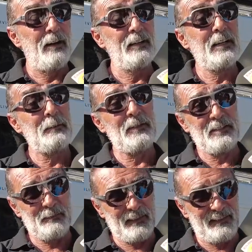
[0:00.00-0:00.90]
Harika bir
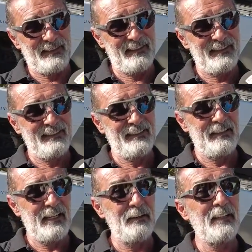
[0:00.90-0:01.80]
hizmet.
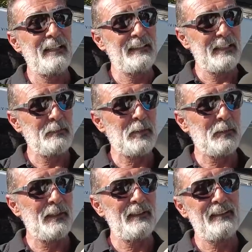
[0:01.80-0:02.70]
Evvela dediğim
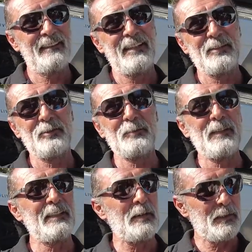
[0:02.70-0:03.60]
gibi
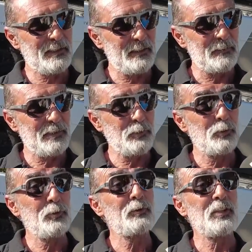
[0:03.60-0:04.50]
Tarsus Belediye Başkanımıza
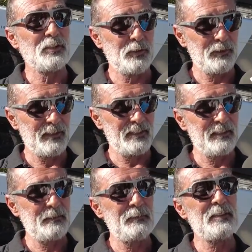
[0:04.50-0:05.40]
çok çok teşekkür
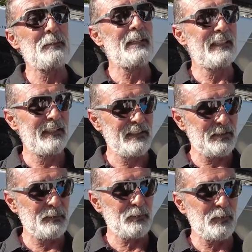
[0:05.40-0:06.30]
ederiz. Bizim ilk
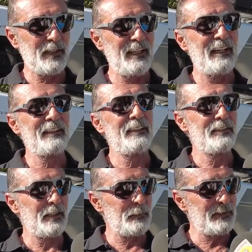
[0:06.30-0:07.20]
gelişimiz buraya.
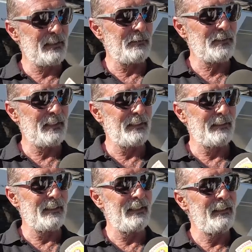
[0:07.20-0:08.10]
Arkadaşlarımız tavsiye
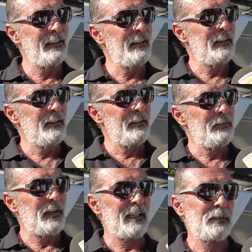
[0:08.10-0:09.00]
etti.
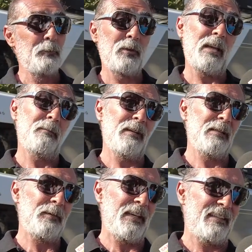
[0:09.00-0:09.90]
Fakat
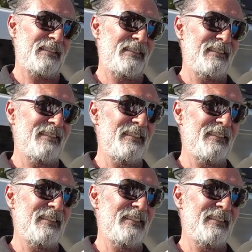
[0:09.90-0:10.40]
mükemmel bir yer.